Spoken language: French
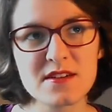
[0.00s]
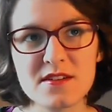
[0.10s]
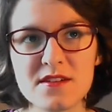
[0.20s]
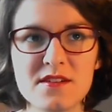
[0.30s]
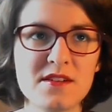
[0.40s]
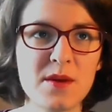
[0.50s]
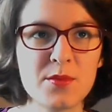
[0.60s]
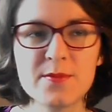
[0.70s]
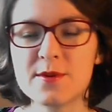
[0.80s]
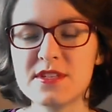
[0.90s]
euh, un
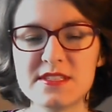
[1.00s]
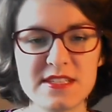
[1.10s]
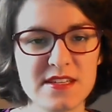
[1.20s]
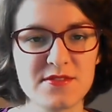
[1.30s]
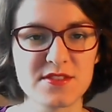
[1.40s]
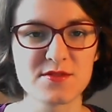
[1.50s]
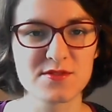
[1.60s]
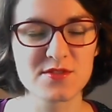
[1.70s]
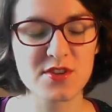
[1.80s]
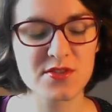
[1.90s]
peu policiers, enfin
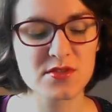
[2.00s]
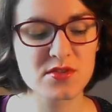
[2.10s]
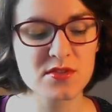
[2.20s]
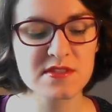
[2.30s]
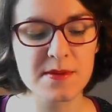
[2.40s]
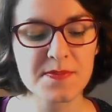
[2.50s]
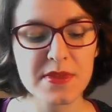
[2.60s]
ce, genre de choses,